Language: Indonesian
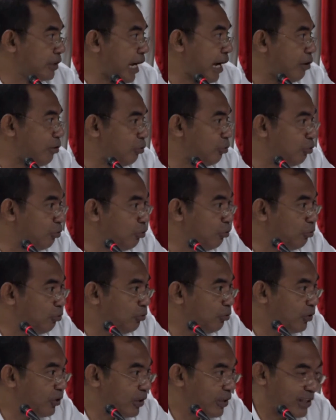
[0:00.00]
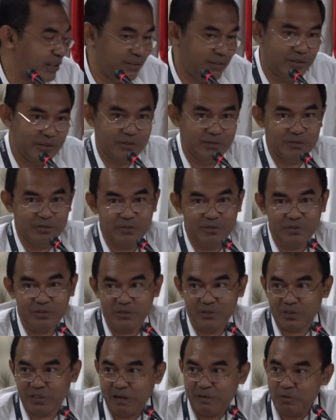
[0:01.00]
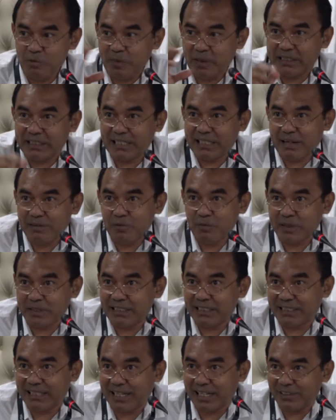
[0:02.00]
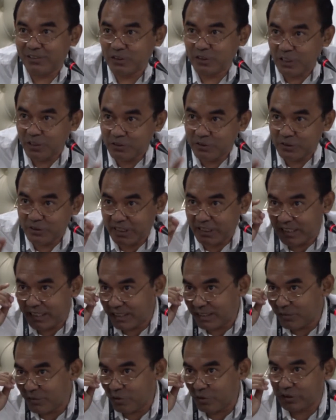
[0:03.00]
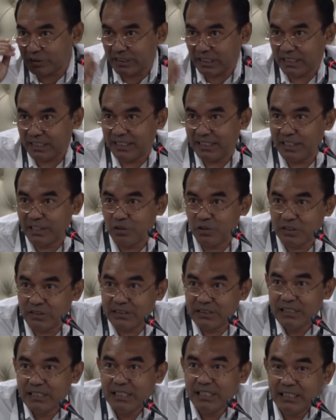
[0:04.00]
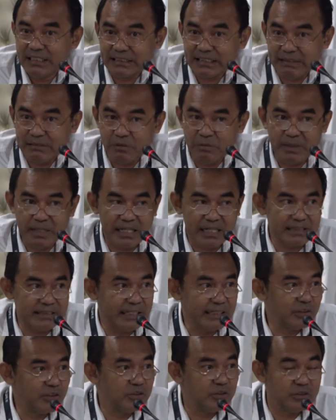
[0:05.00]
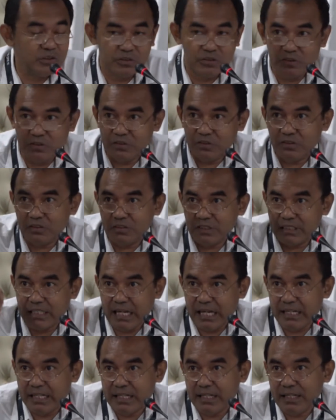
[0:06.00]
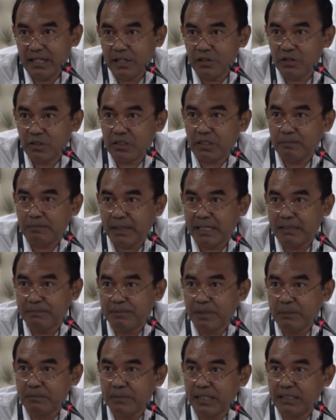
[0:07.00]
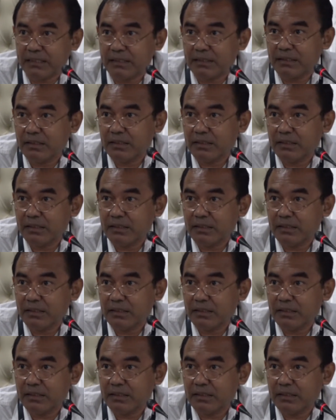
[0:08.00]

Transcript: jauh, eh, kabupaten-kabupaten terlalu jauh, jadi urusan di selama bekerja itu nggak ada. Lalu kepada Pemda